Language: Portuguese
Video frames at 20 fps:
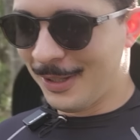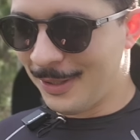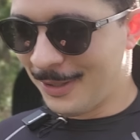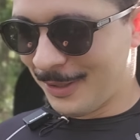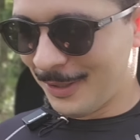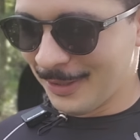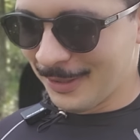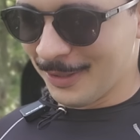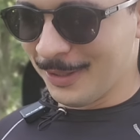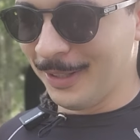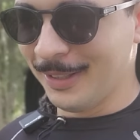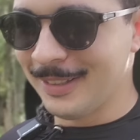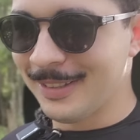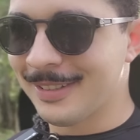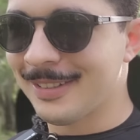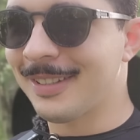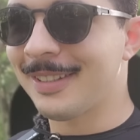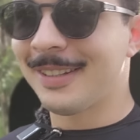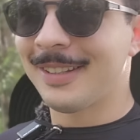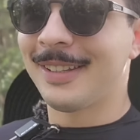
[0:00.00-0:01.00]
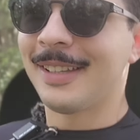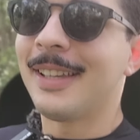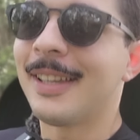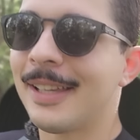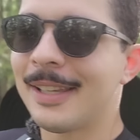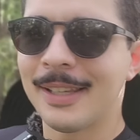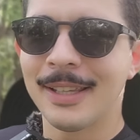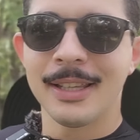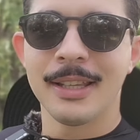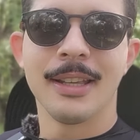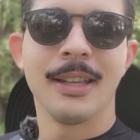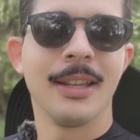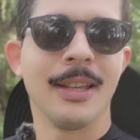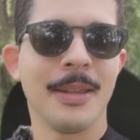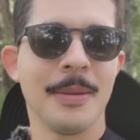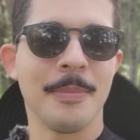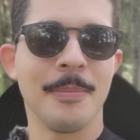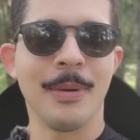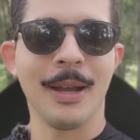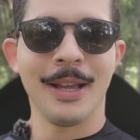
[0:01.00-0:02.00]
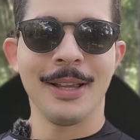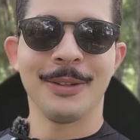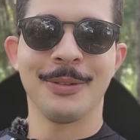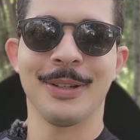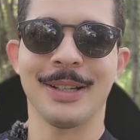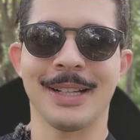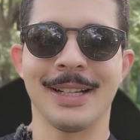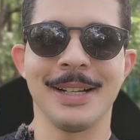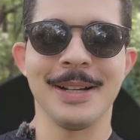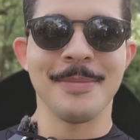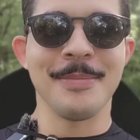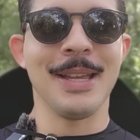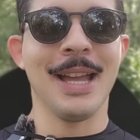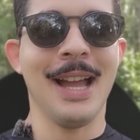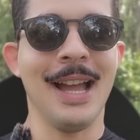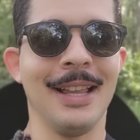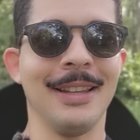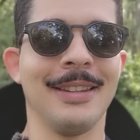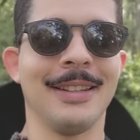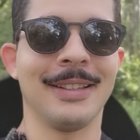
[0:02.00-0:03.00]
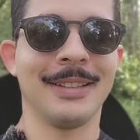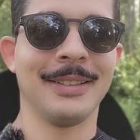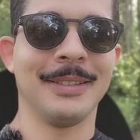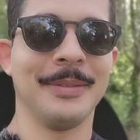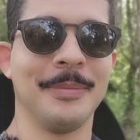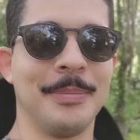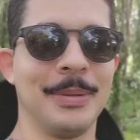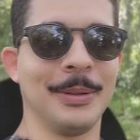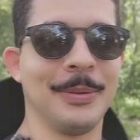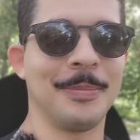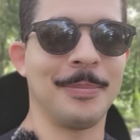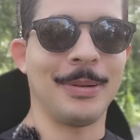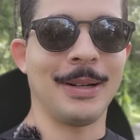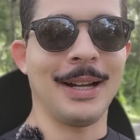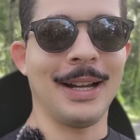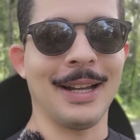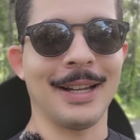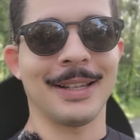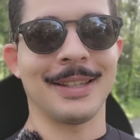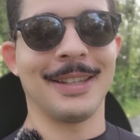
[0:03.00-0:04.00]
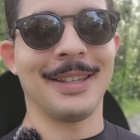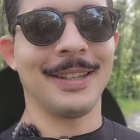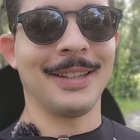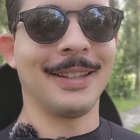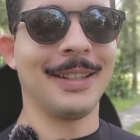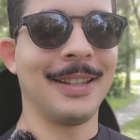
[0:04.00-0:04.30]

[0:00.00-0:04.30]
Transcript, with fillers: Ó nós em mais uma caminhada pelo parque.